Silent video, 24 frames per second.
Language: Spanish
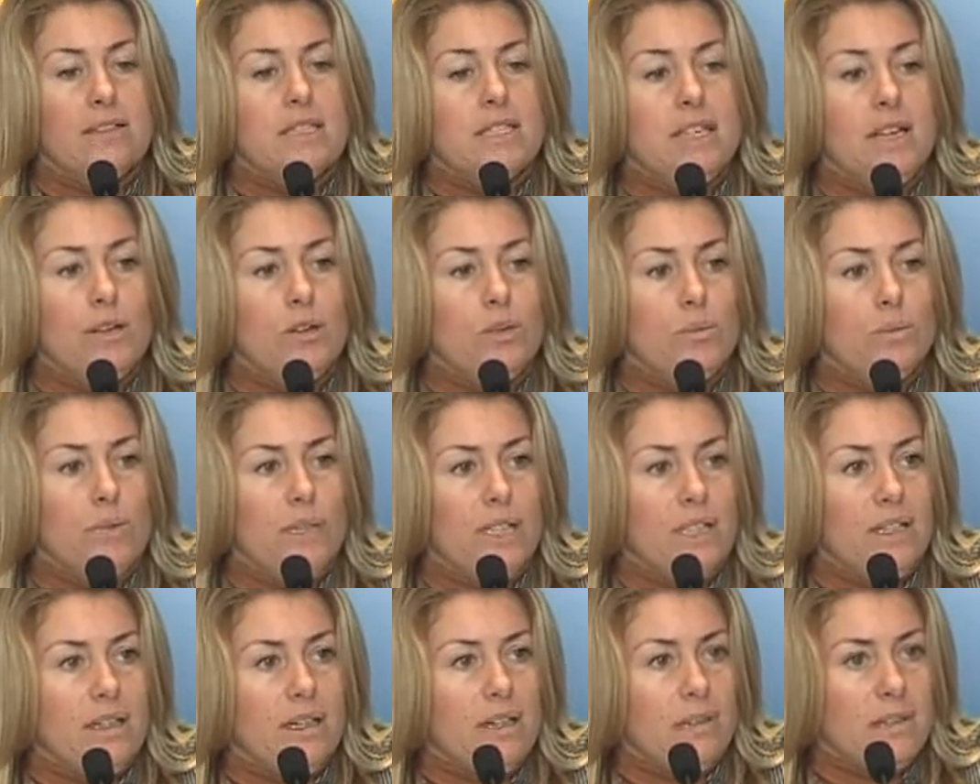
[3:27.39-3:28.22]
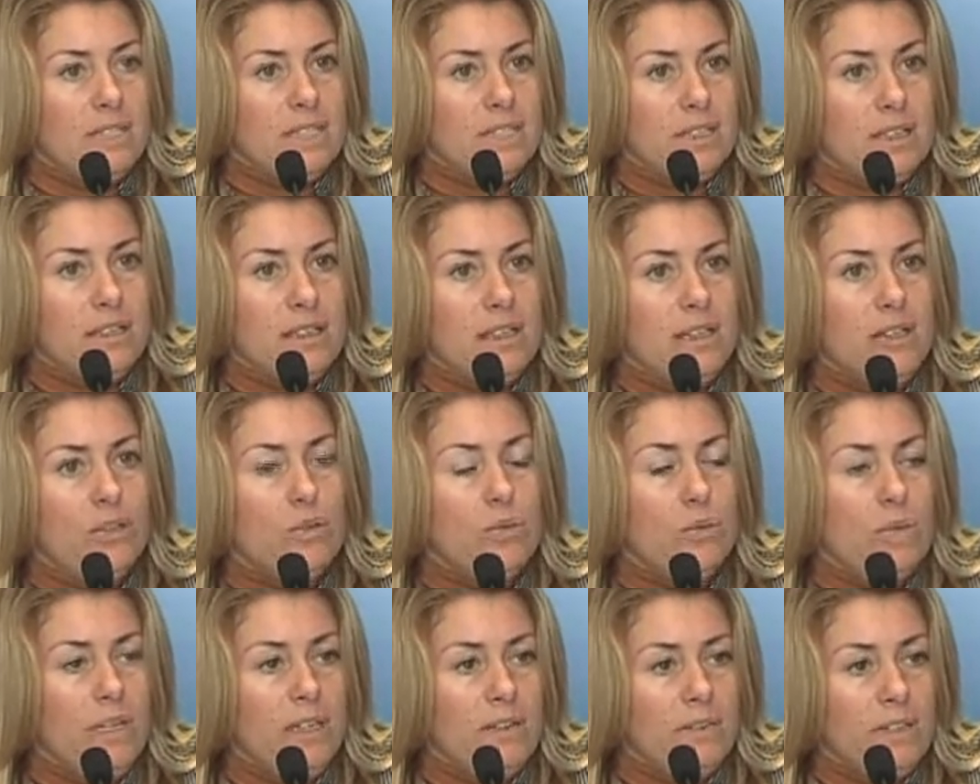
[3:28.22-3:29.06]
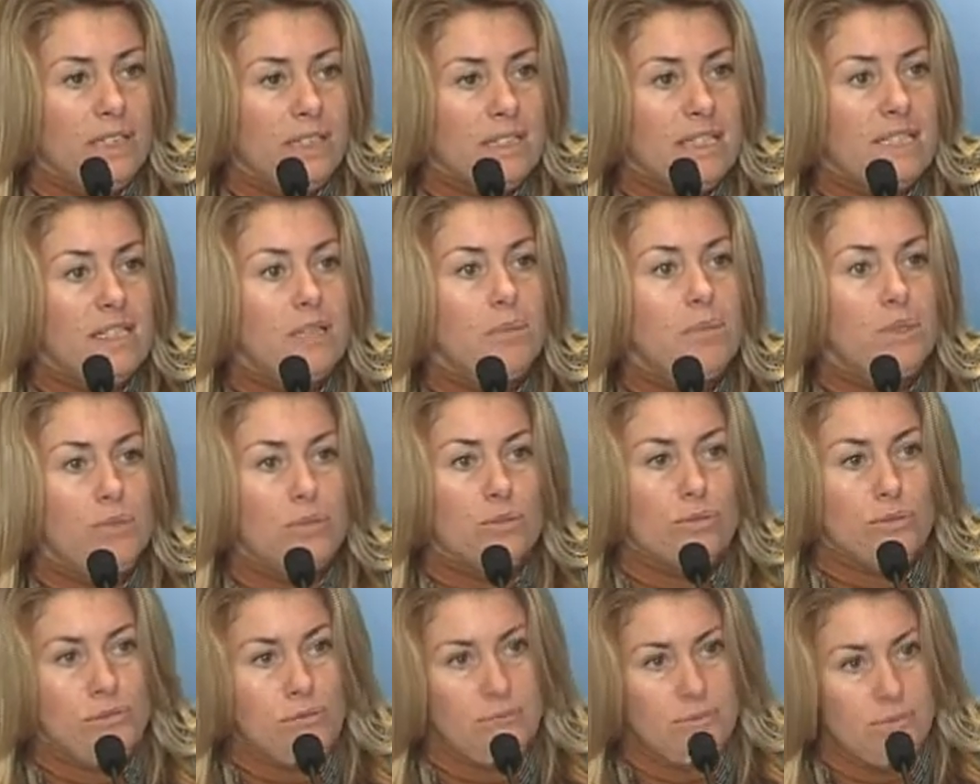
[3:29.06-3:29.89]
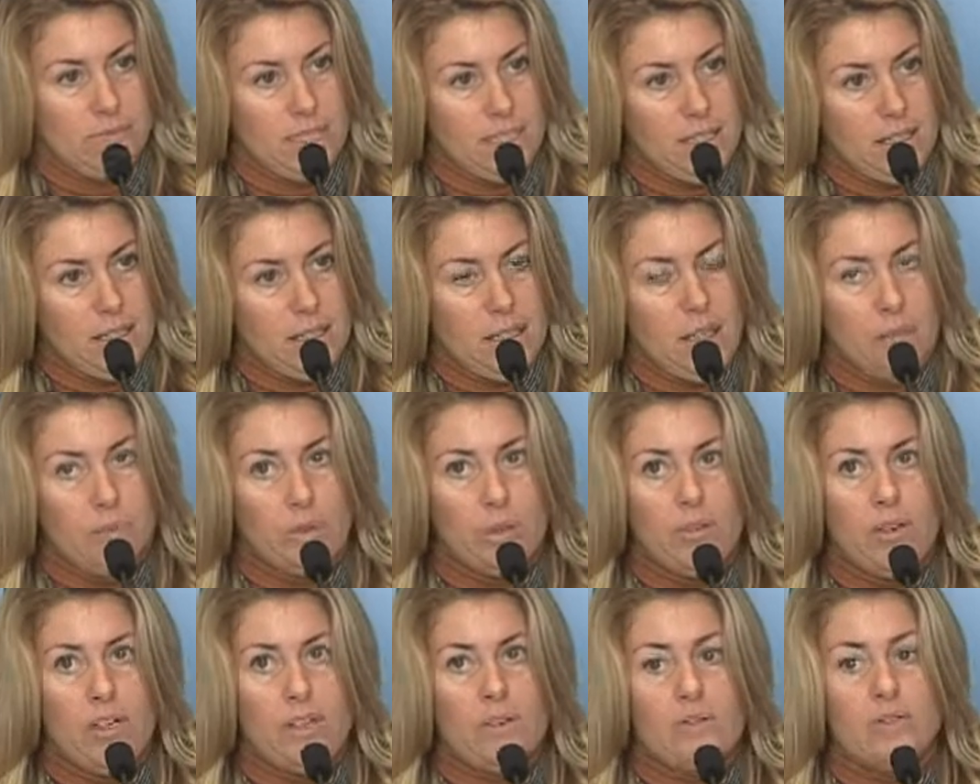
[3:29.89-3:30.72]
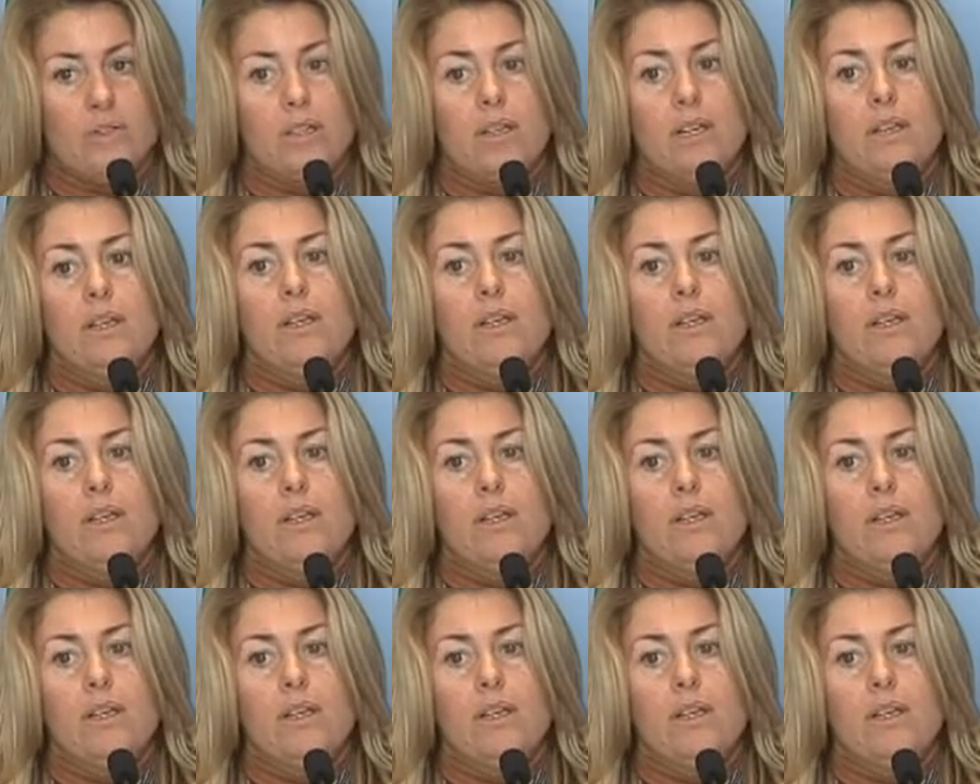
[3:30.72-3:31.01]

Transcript: se ha, comunicado al secretario cuáles van a ser, pero serán aprobados